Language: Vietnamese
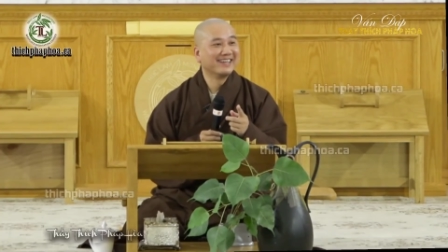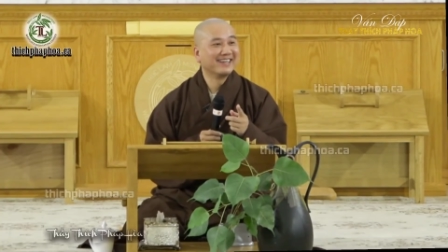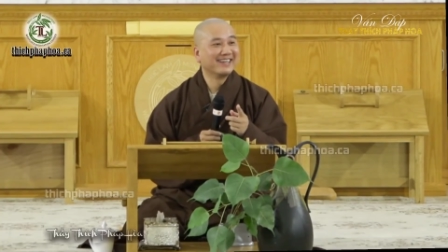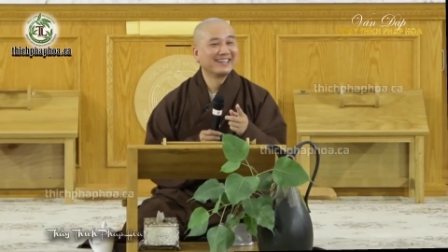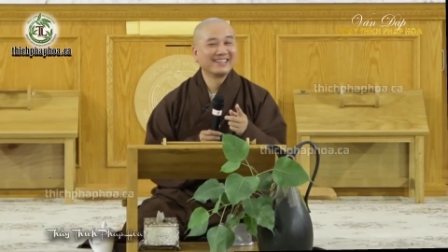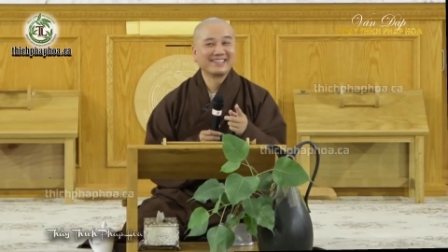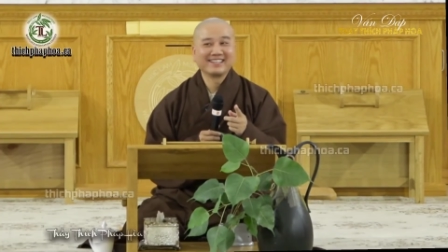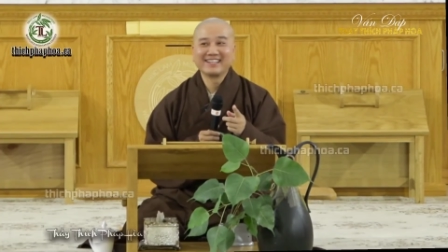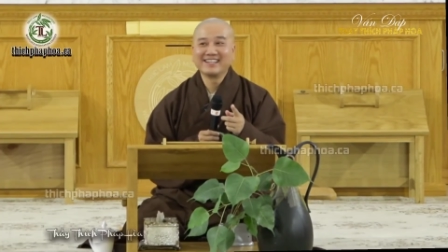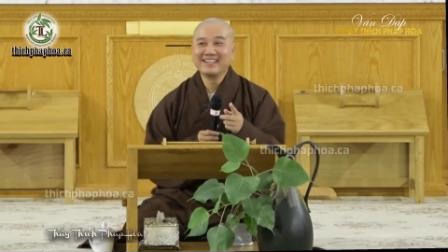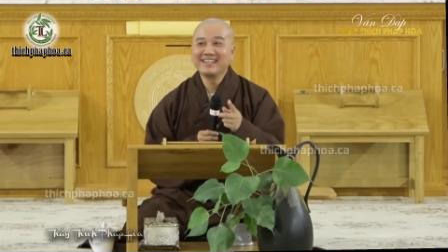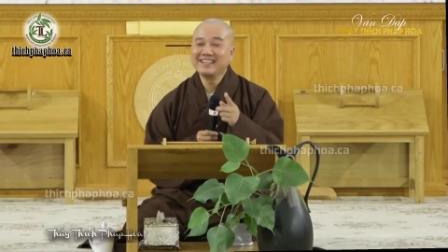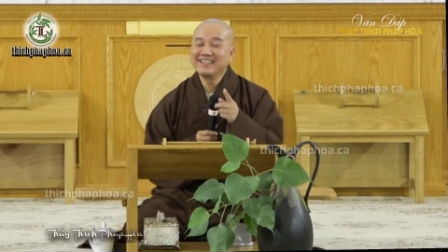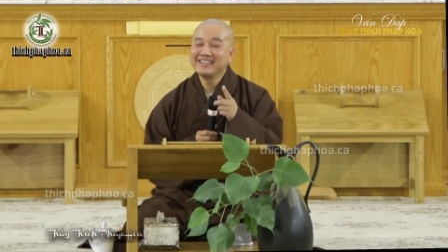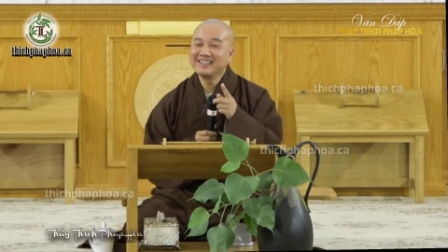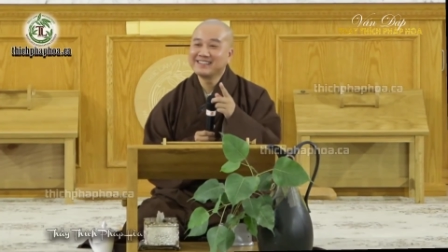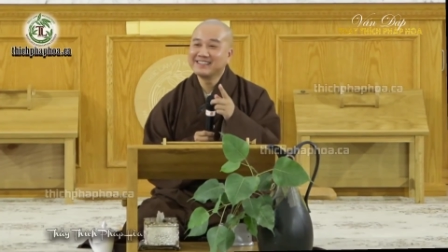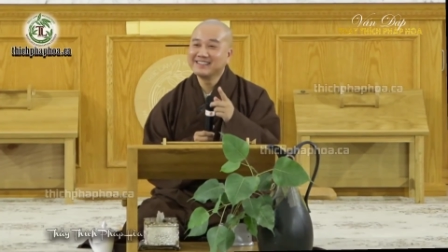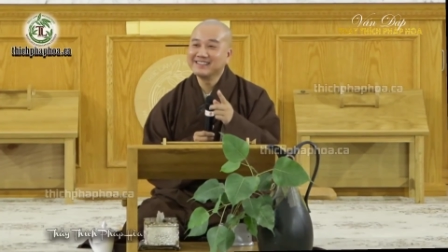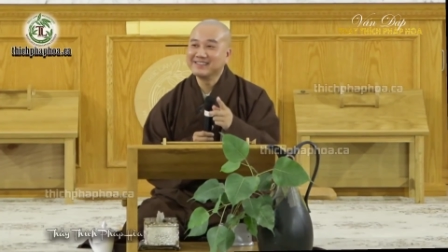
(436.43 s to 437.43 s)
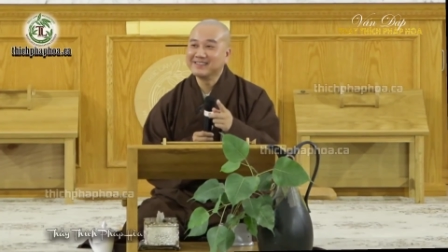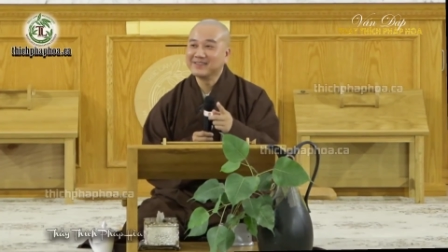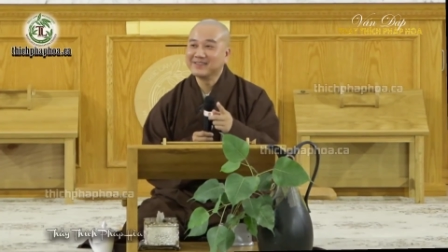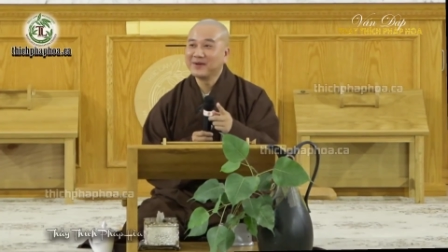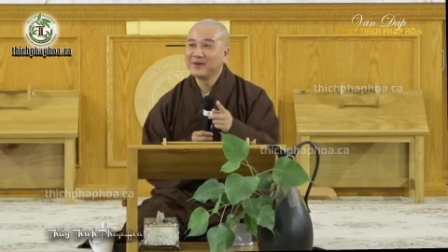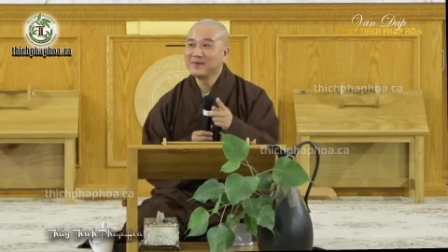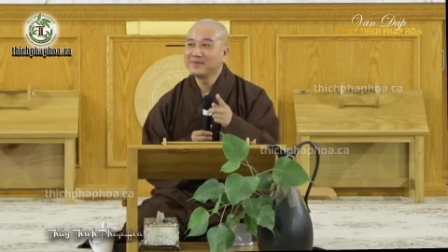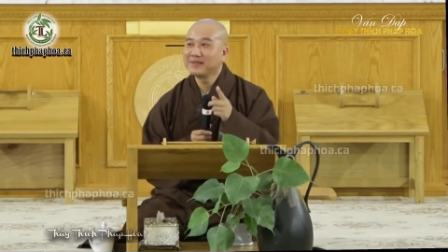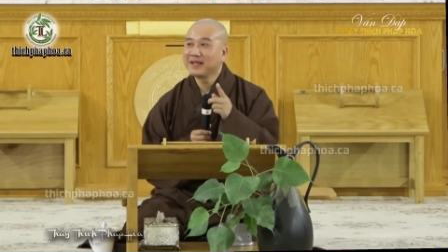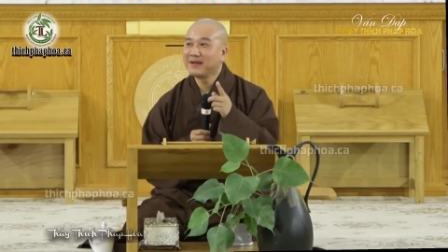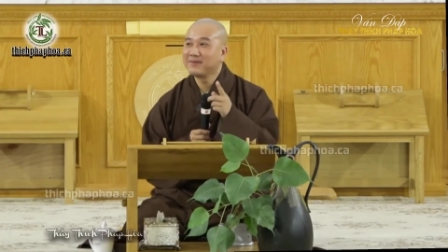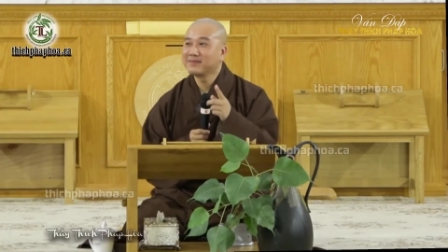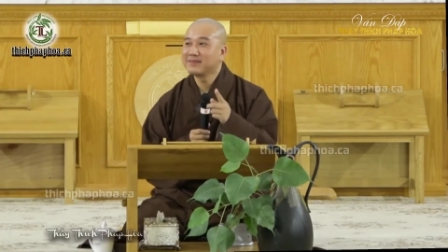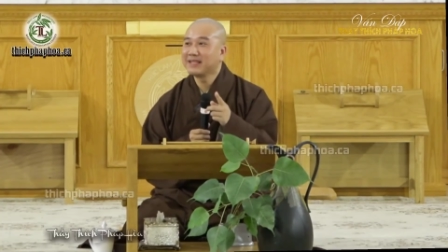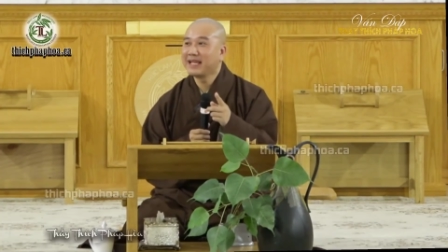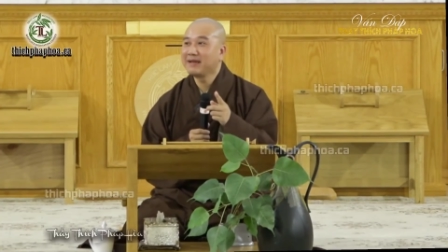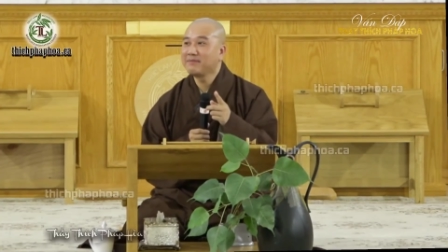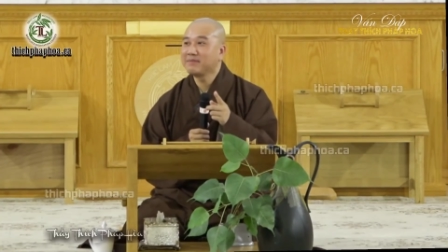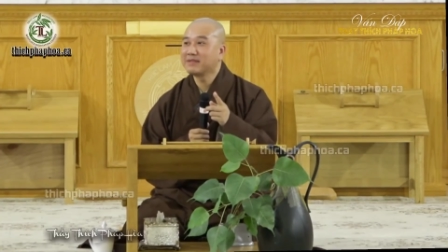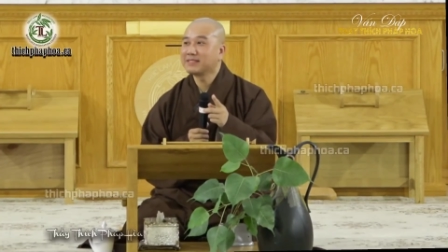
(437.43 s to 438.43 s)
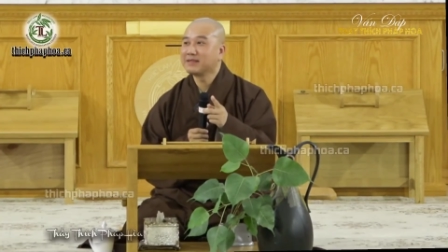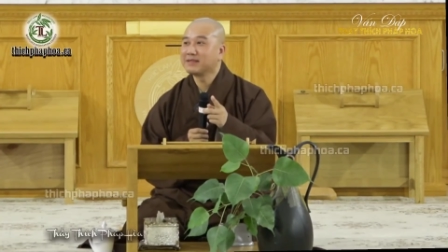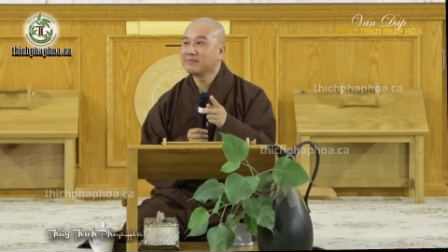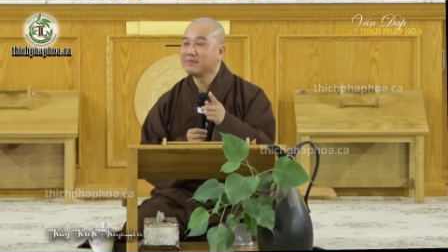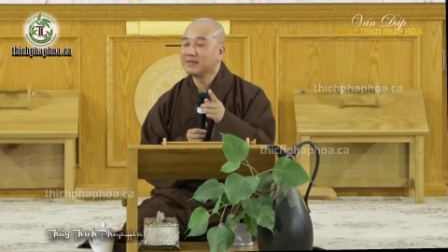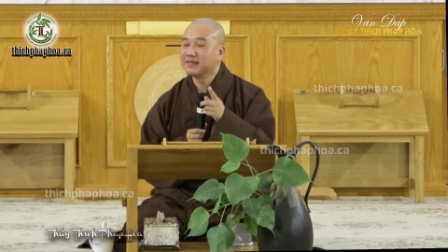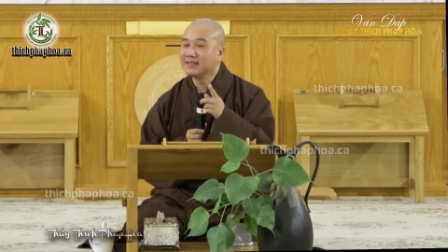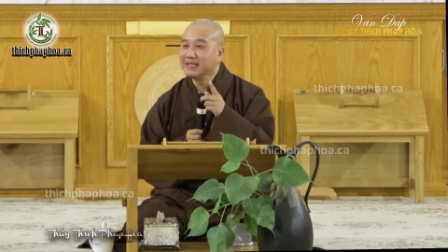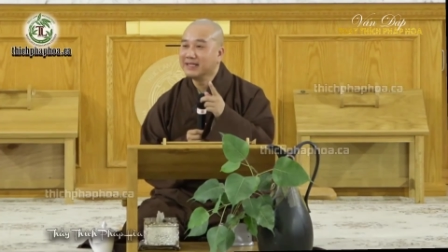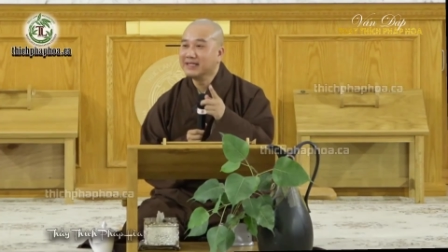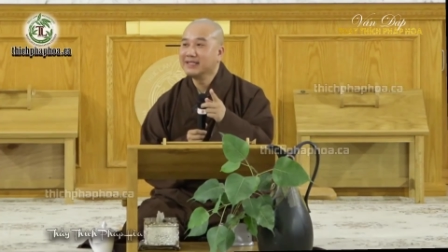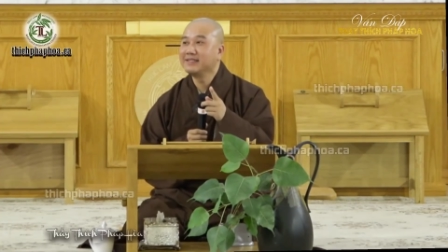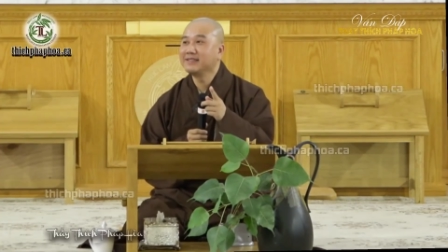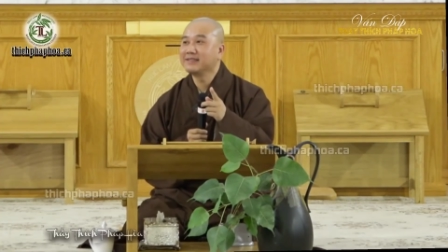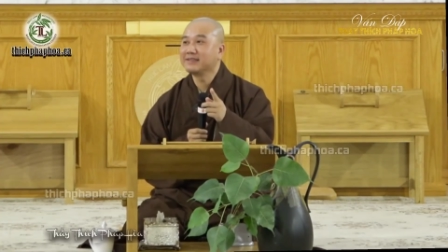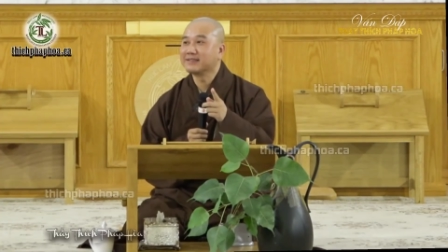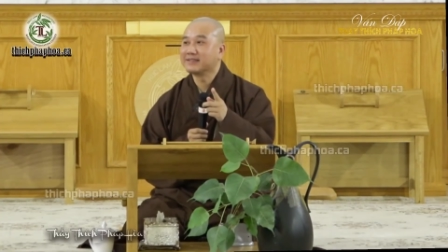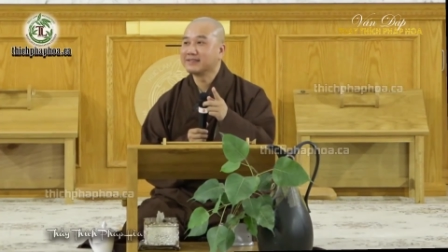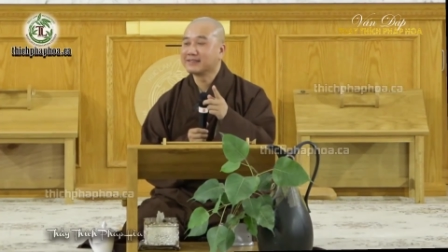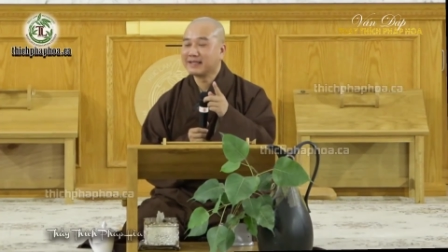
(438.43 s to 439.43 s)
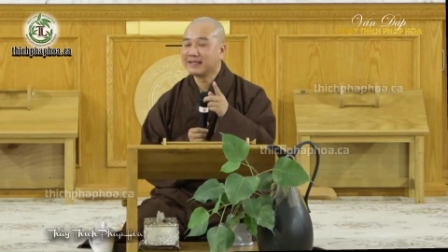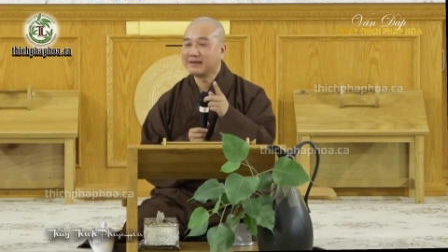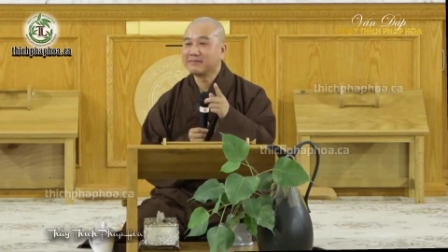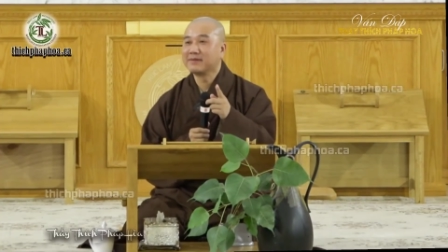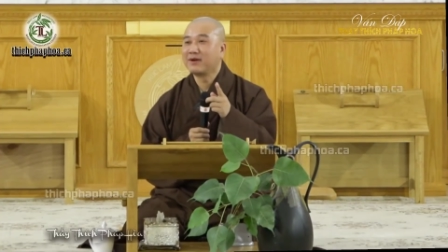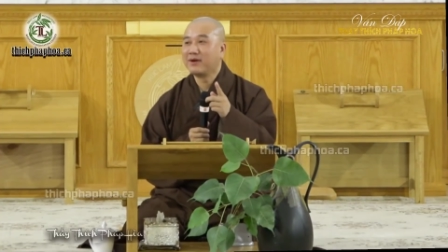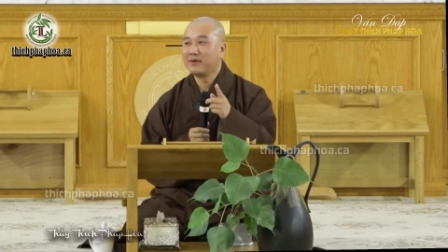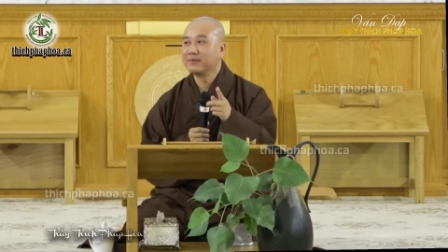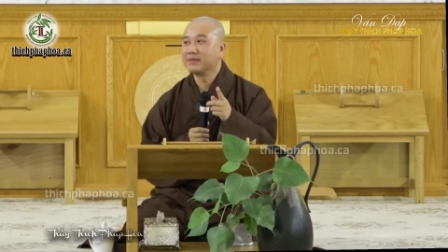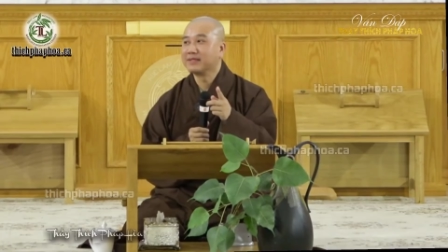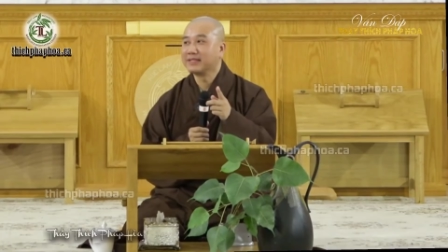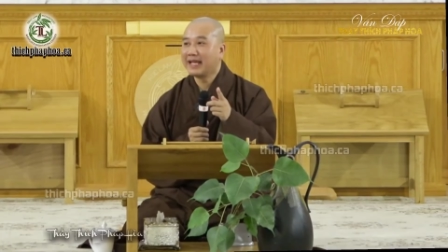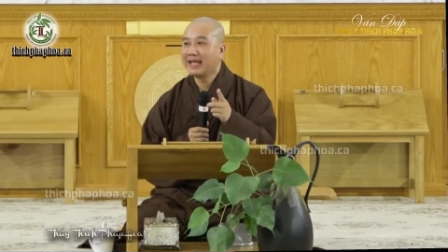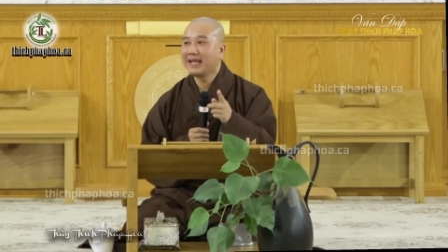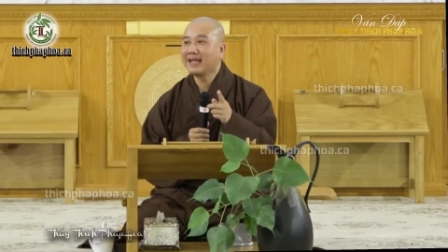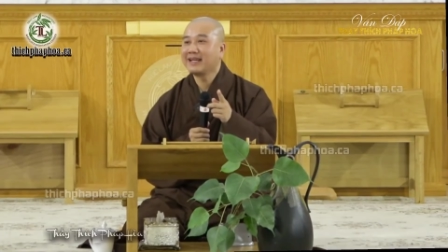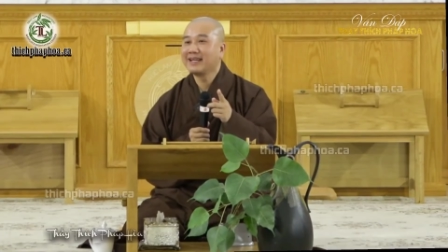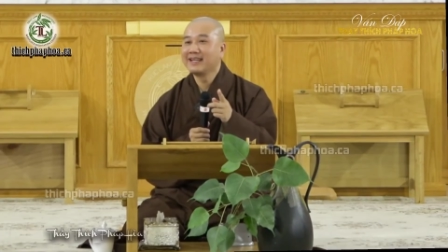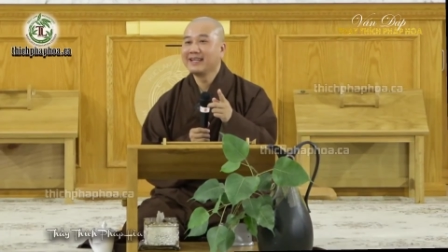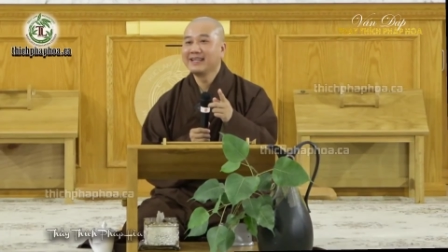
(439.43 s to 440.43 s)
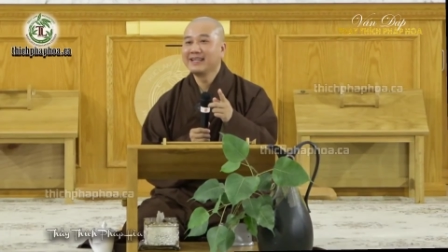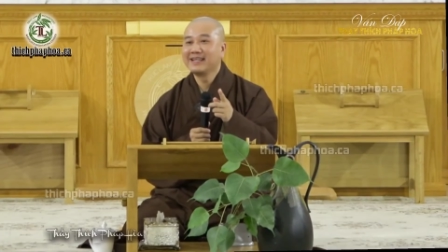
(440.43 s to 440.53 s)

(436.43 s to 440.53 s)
Người ta đi từ tốn ta không té, mà sao mình đi, sao hồi mình té?